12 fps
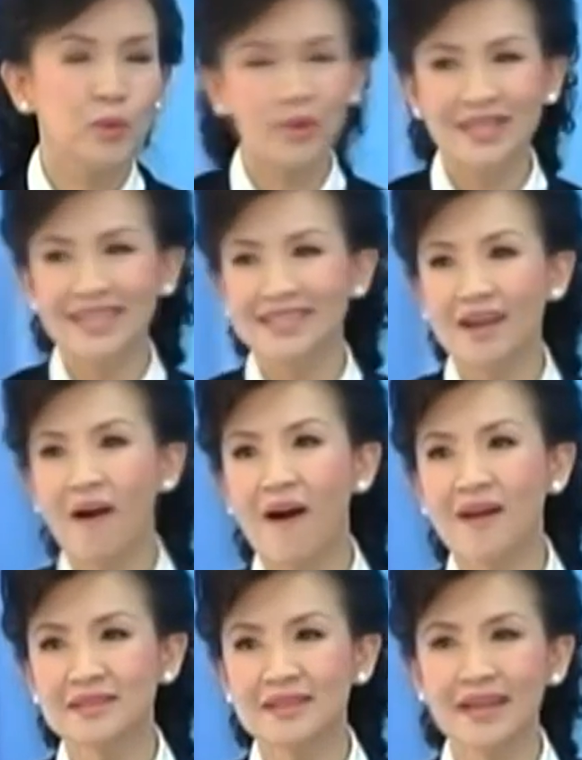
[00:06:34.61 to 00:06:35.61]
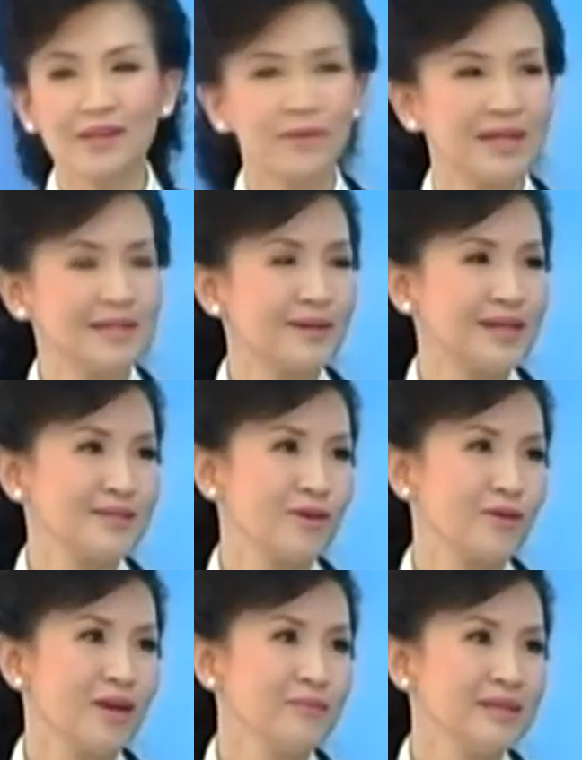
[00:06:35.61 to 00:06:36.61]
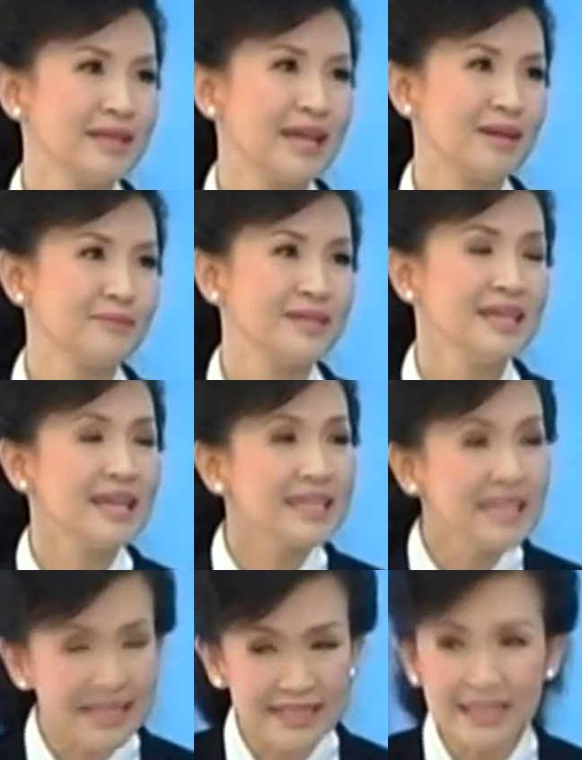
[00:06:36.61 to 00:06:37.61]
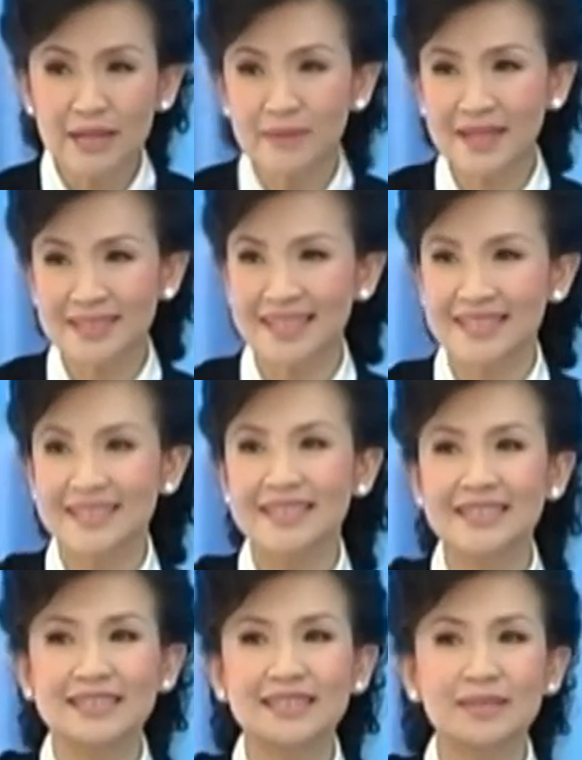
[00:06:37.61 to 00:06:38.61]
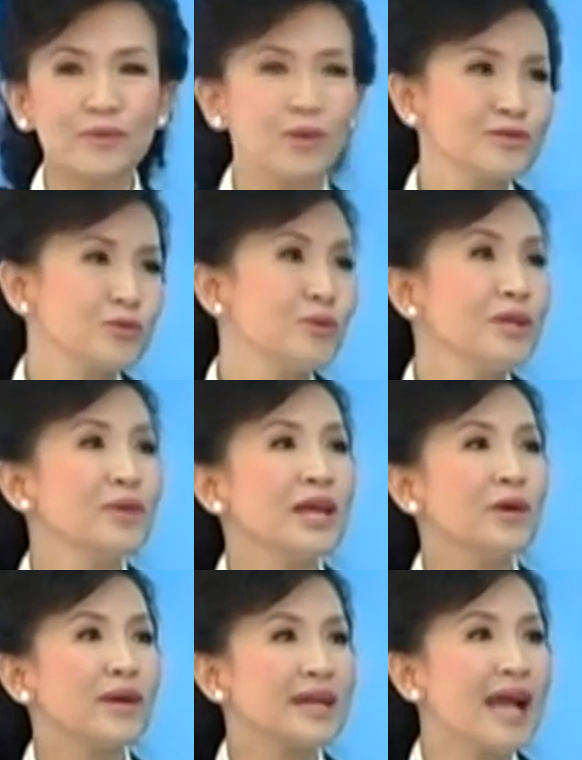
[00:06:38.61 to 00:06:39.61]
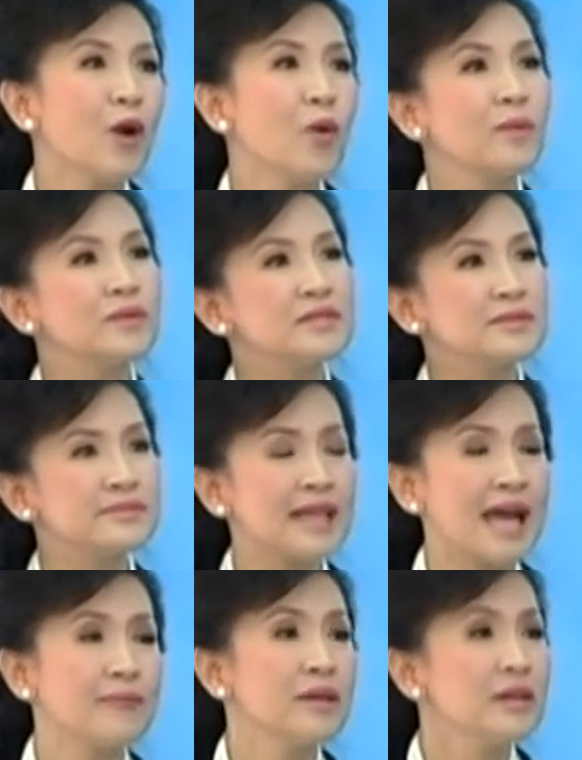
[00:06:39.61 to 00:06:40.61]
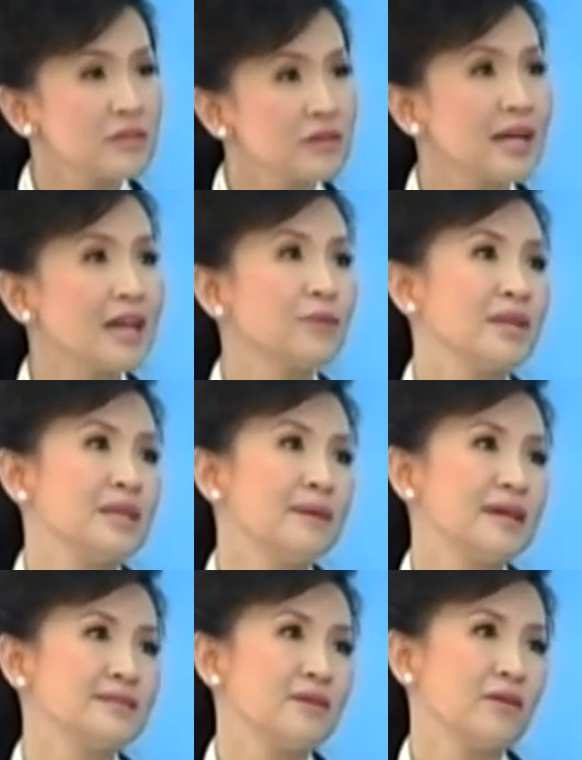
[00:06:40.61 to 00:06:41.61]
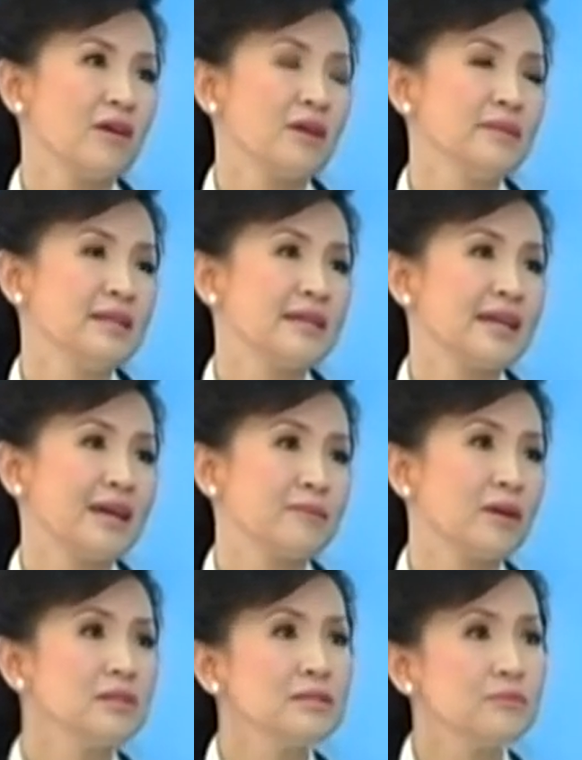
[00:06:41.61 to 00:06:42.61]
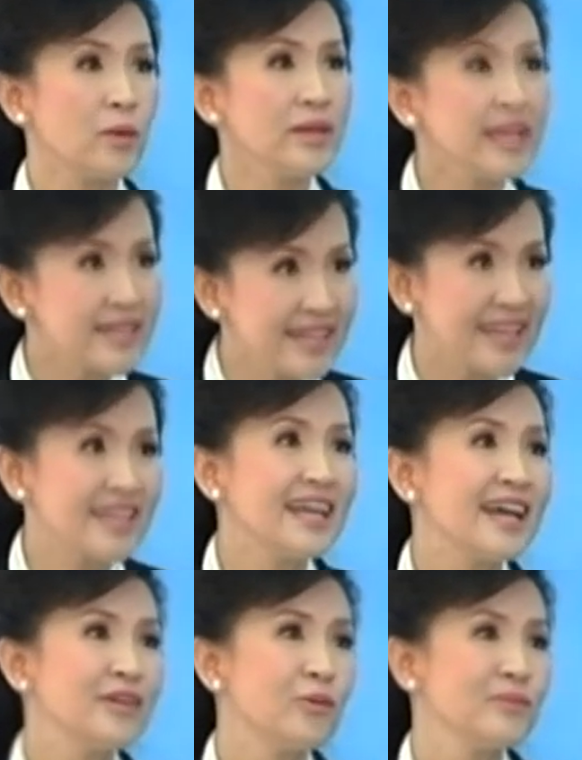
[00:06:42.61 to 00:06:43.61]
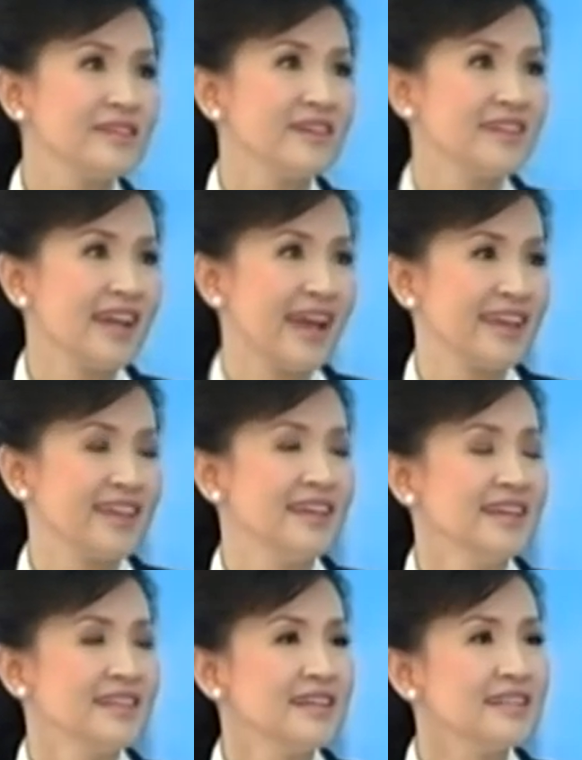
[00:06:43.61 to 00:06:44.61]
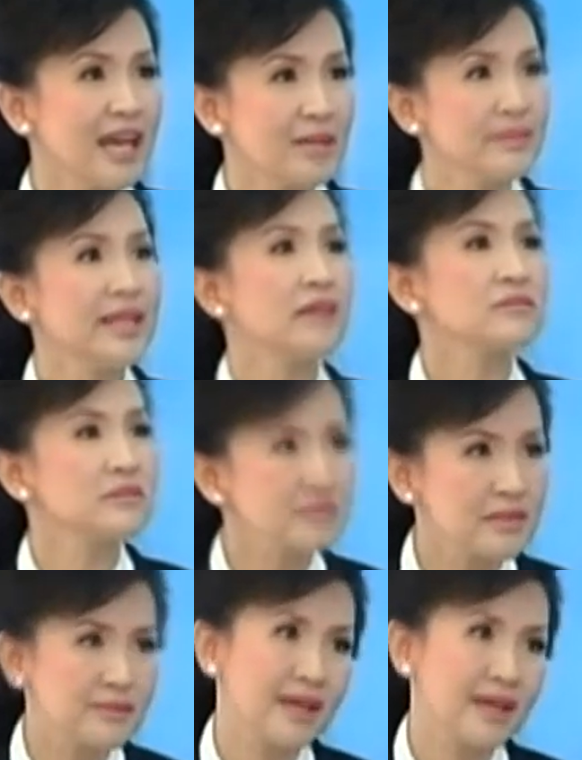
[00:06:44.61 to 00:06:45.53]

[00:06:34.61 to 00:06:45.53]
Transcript: ผู้หญิงท้องต้องการวันละพันสองมิลลิกรัม เด็กที่กำลังจะเจริญเติบโตสูงเร็วๆอ่ะ9ขวบถึง13 ต้องการวันละพันสองมิลลิกรัม เขาถึงบอกว่าเด็ก ๆ ให้ทานนมเยอะๆไงถ้าทานไม่ได้ก็ต้องเสริมแค